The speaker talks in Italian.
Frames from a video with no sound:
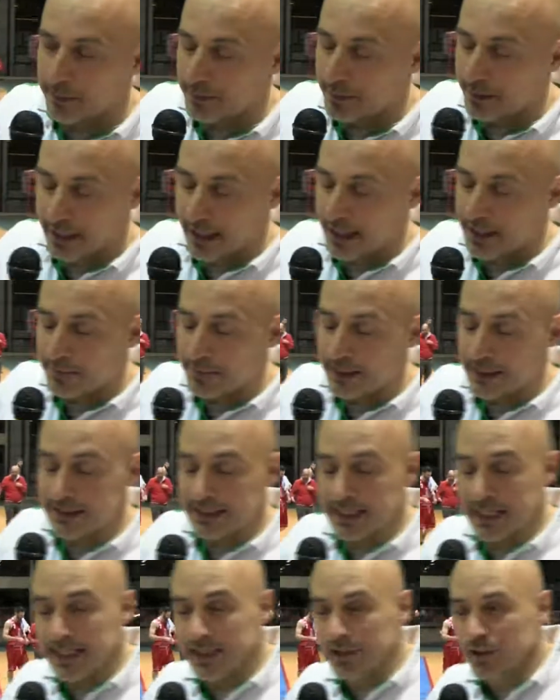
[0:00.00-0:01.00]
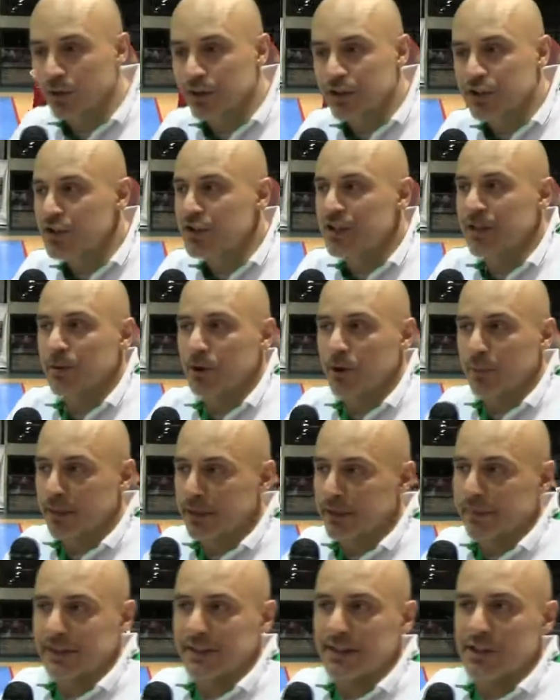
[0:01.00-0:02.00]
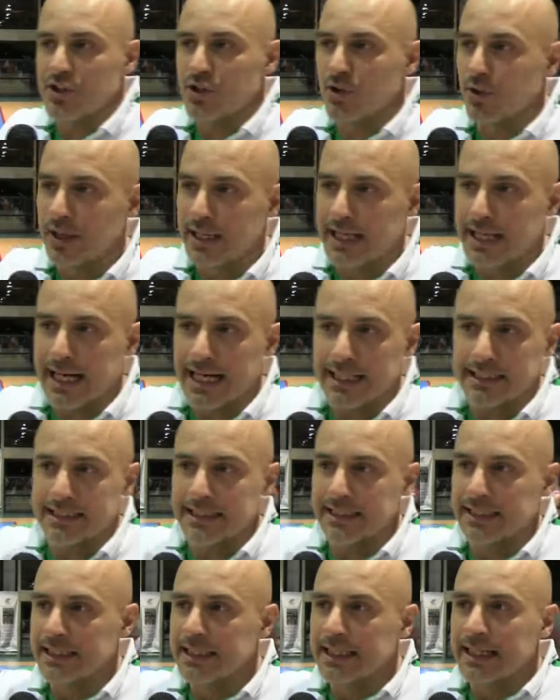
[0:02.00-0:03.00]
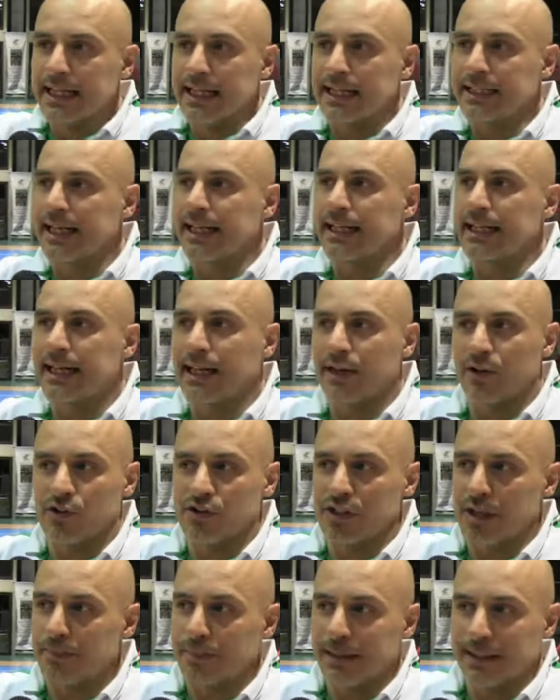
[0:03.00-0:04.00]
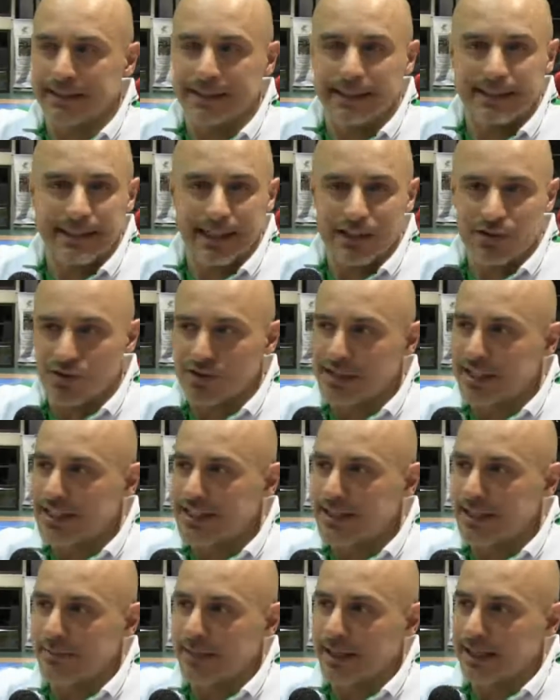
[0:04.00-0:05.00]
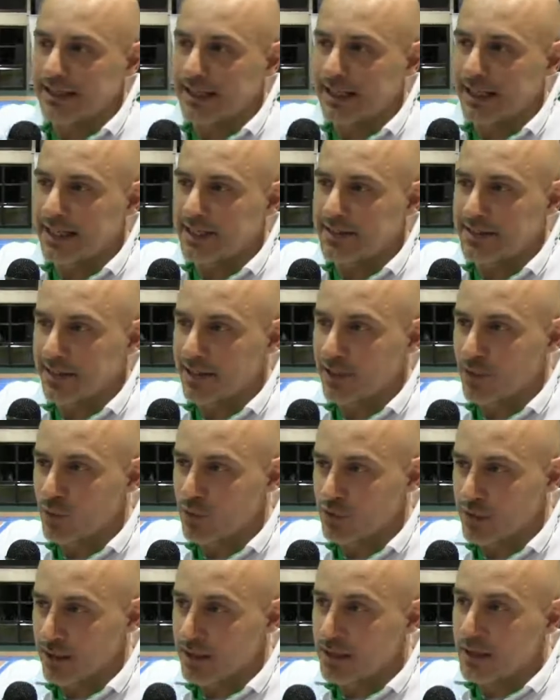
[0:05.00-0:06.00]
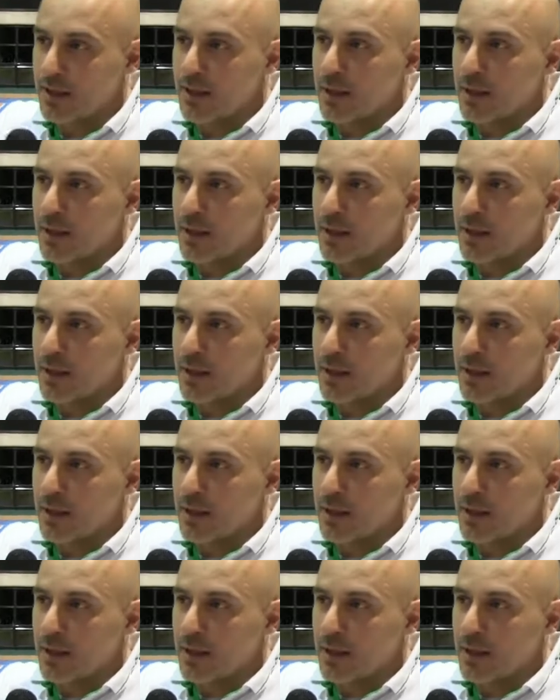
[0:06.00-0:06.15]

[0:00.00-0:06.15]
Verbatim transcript: un break mentale noi, ci siamo completamente scollegati e da lì la nostra partita sostanzialmente si è chiusa.